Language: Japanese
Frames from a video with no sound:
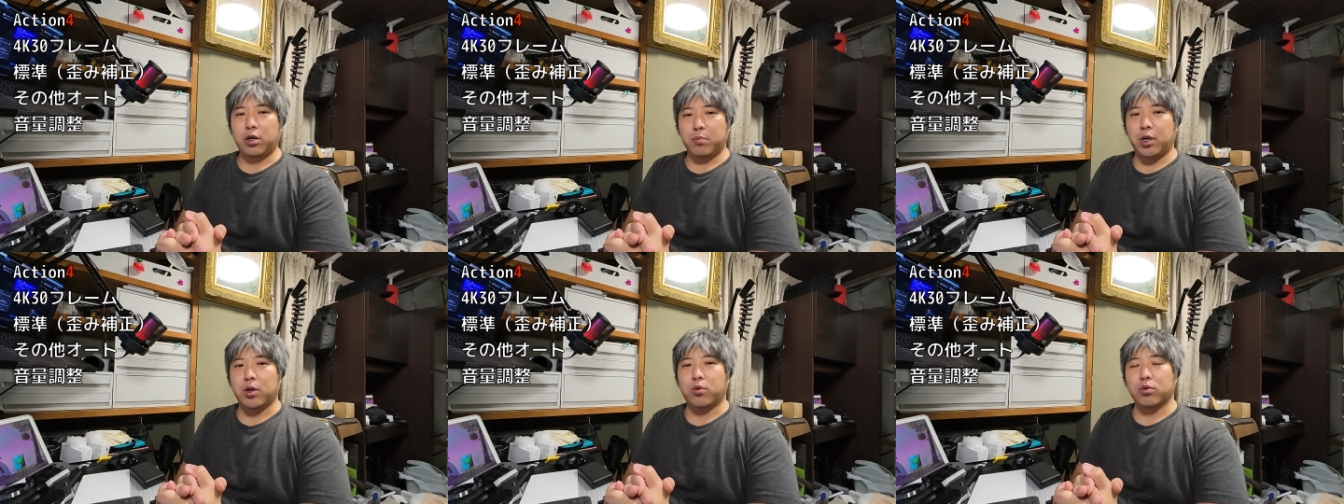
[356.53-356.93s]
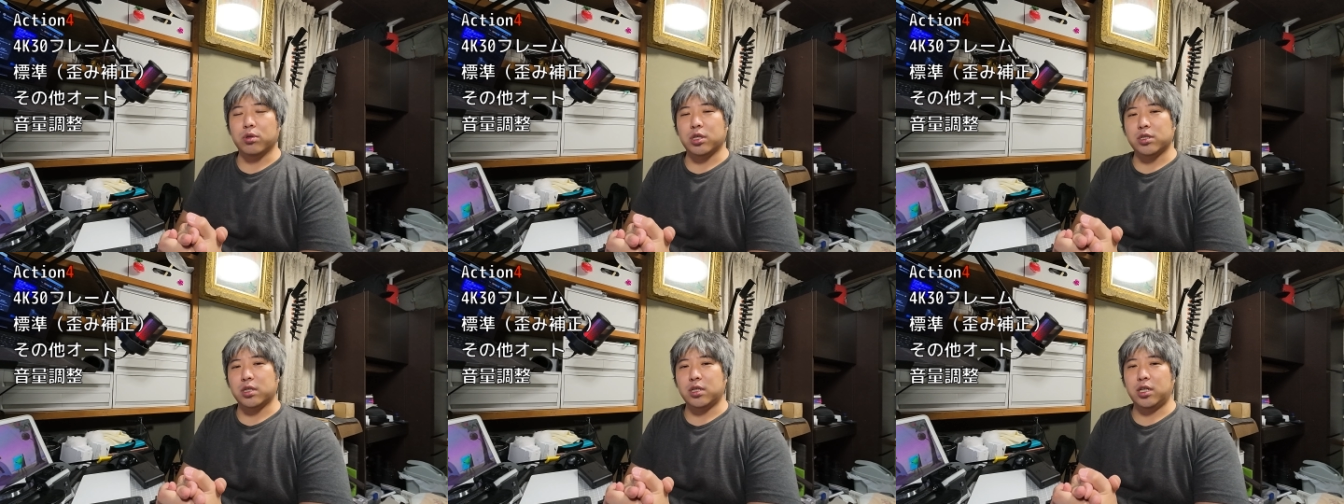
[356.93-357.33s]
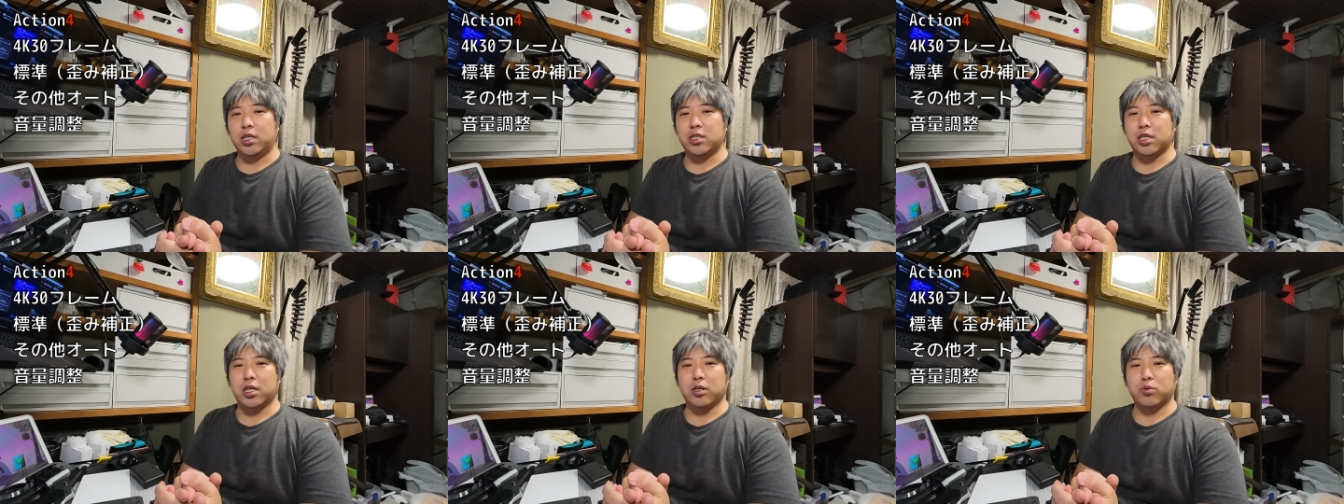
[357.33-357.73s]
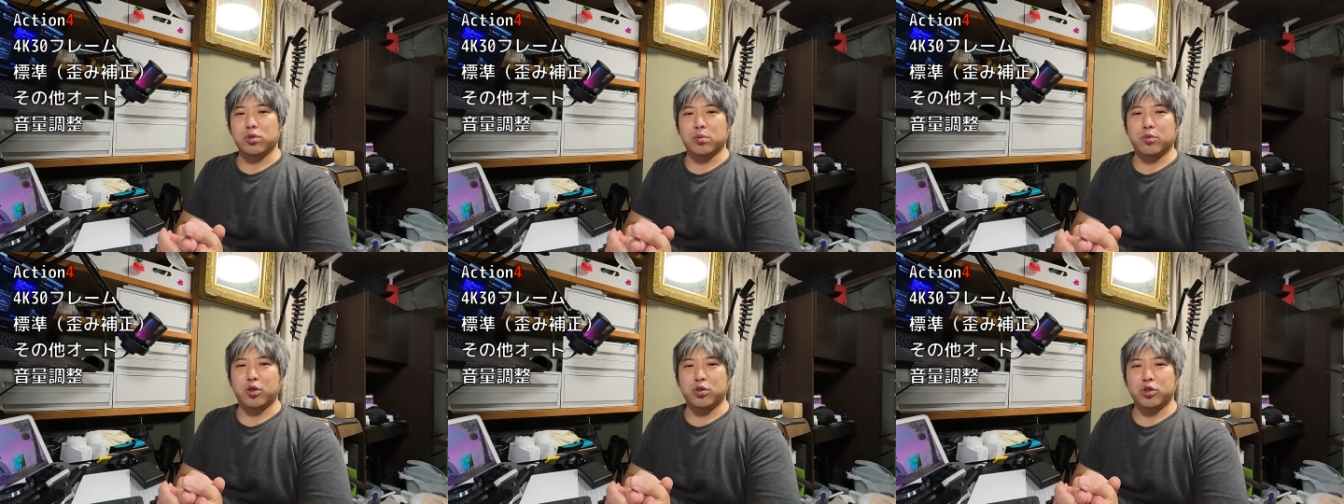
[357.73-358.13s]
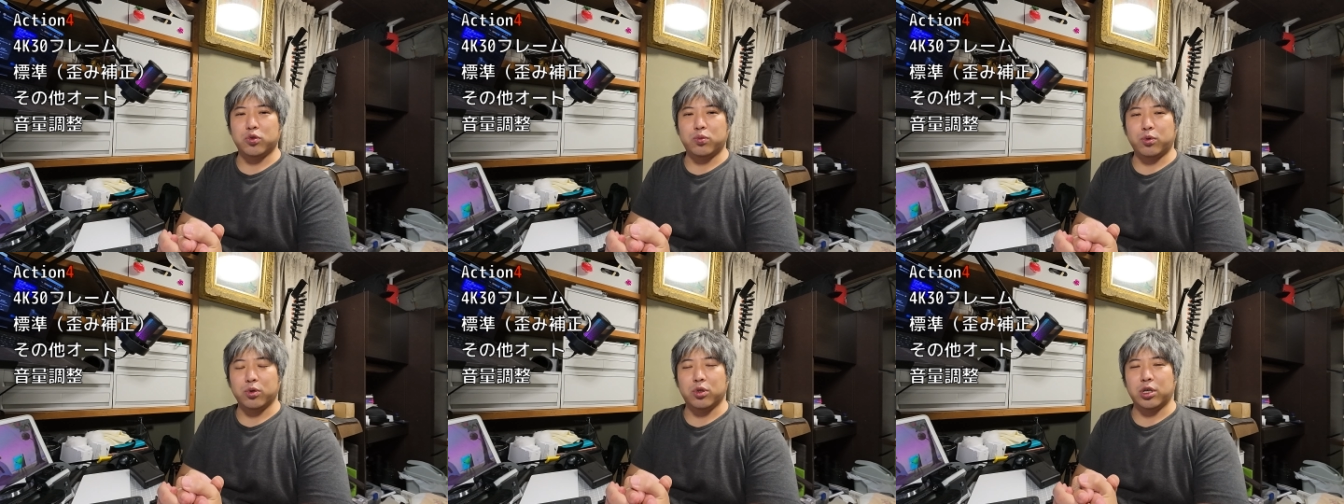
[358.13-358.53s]
まあ、このですね、DJ オズマ o
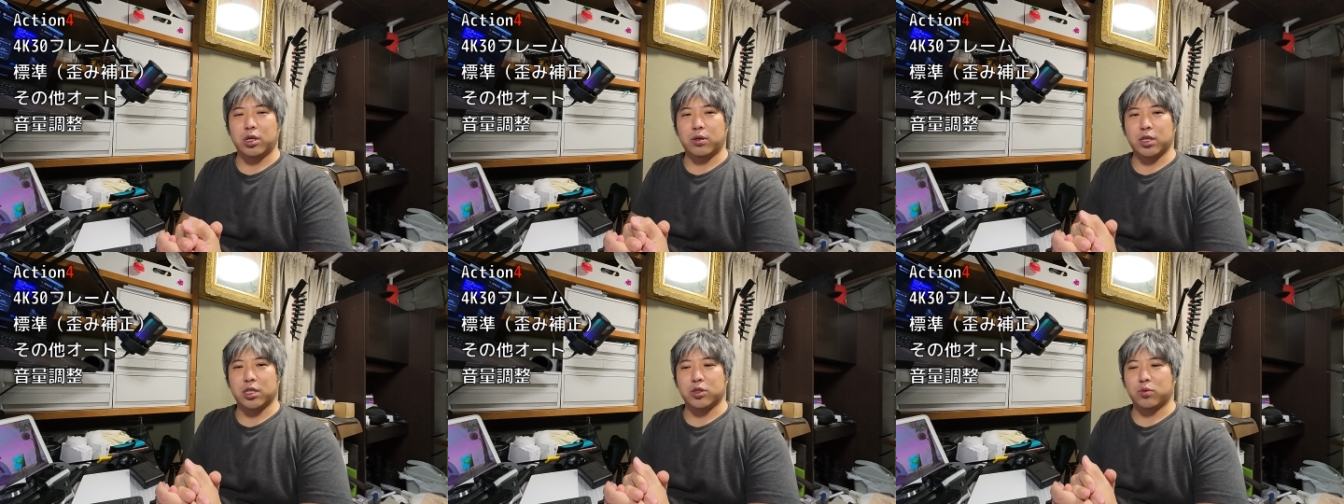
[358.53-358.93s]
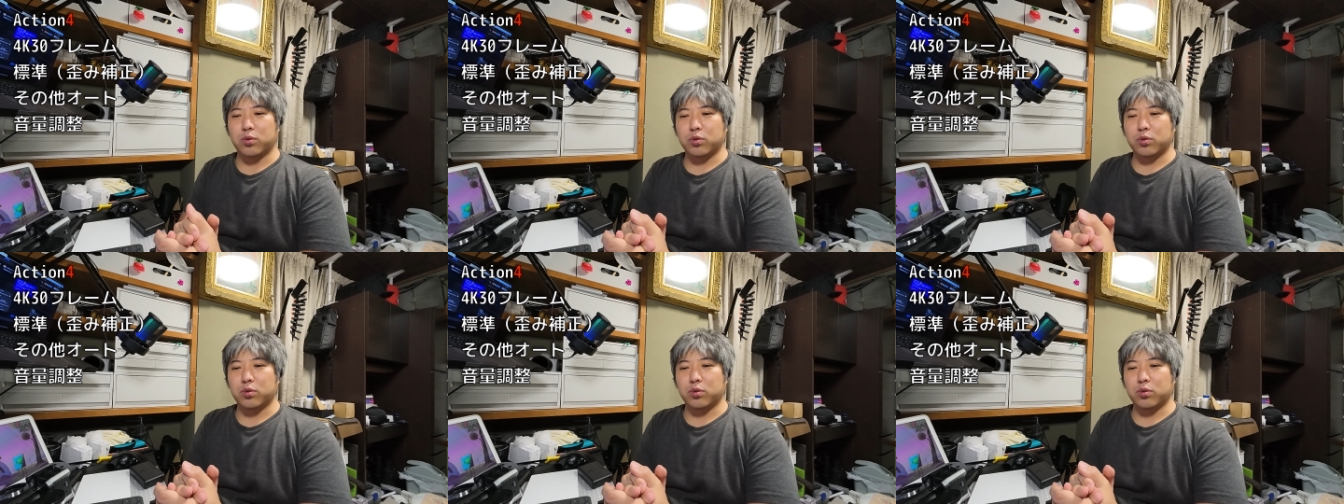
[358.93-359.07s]
クション4っていうのは私、